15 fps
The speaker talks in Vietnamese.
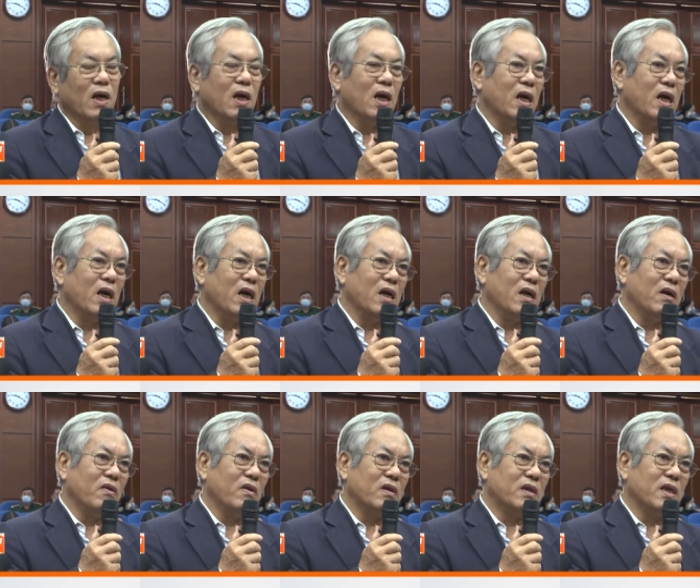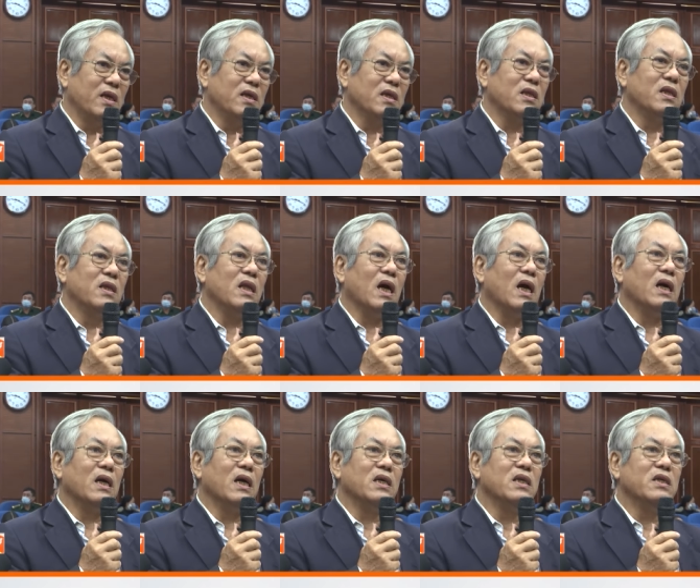tiếp tục thực hiện mục tiêu kép cho năm
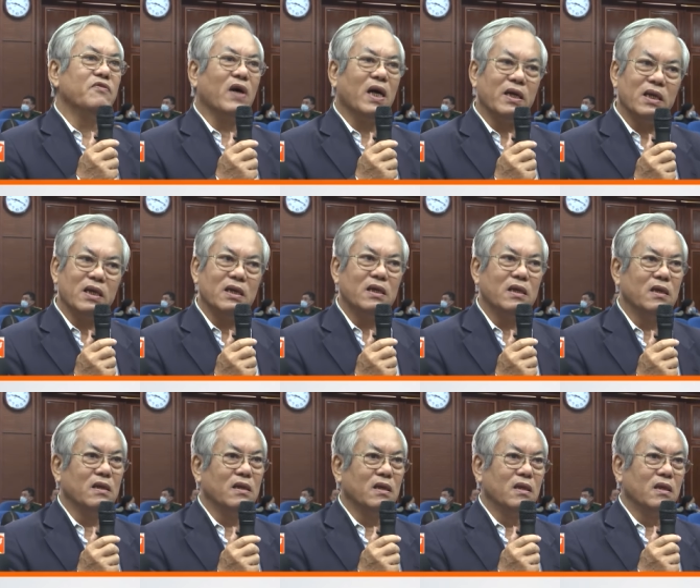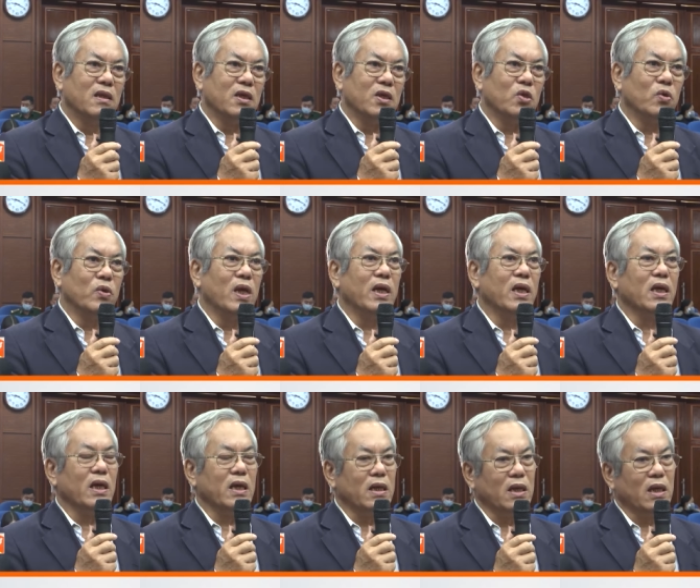2021 và đề nghị cần chú